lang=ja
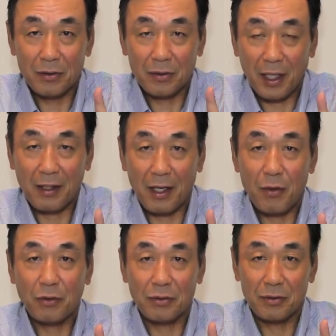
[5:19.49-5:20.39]
結果が
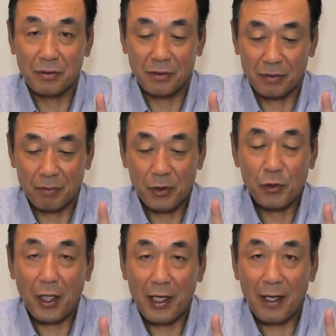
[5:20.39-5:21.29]
よく見
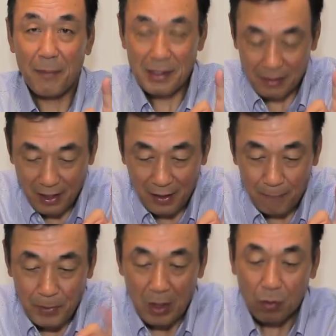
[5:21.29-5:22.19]
受けられます
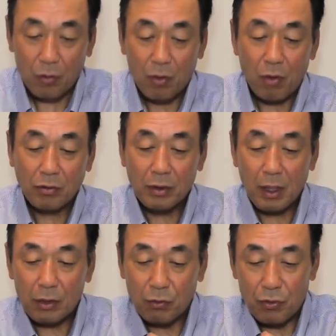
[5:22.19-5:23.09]
が、この奥
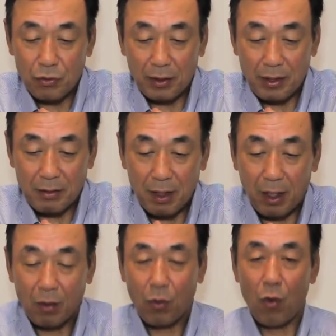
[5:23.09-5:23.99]
川投手はです
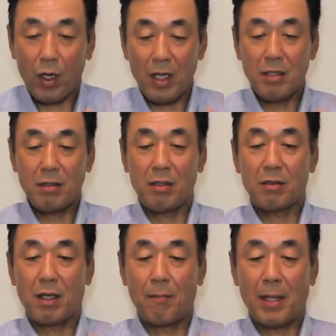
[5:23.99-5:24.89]
ね、股関
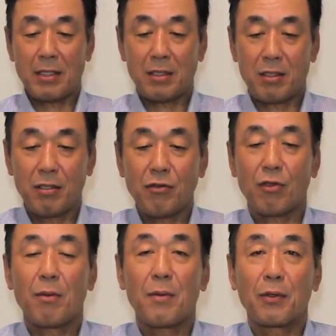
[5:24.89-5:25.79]
節がまっすぐ
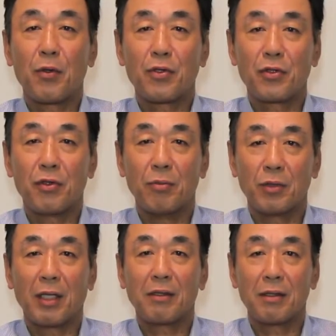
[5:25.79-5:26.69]
そのまま投手の方に
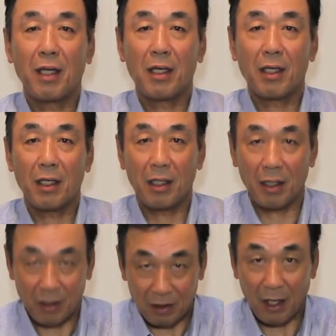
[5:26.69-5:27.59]
向かって
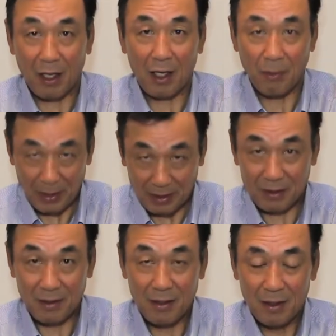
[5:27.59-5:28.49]
いっていま
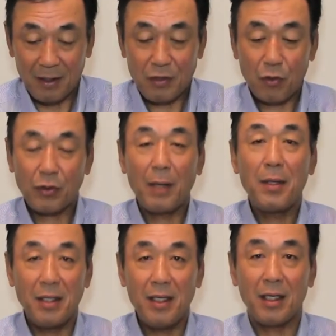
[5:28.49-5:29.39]
す。でそのた
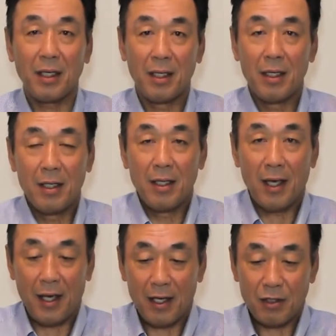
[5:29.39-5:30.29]
めに、
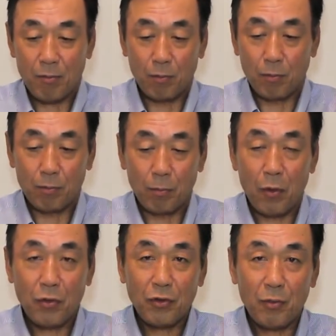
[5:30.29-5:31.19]

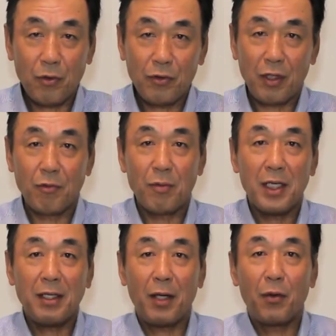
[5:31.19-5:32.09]
ボールを持ってる
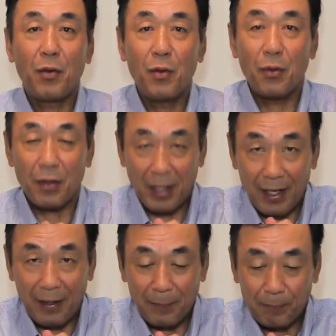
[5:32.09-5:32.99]
右手の方
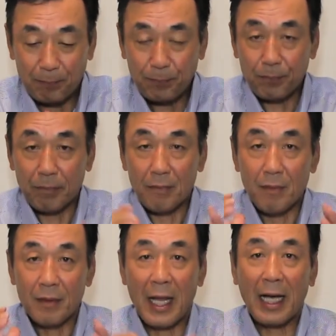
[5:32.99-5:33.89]
が
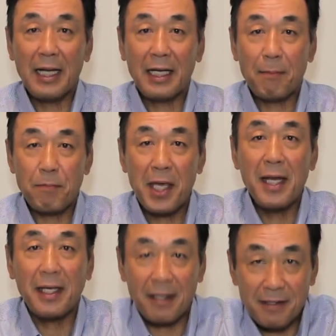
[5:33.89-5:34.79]
なかなか見
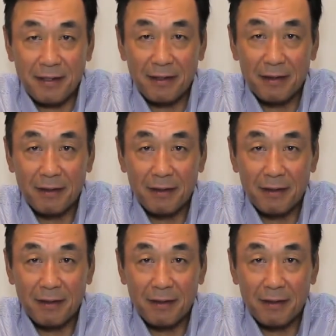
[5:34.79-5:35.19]
えないです。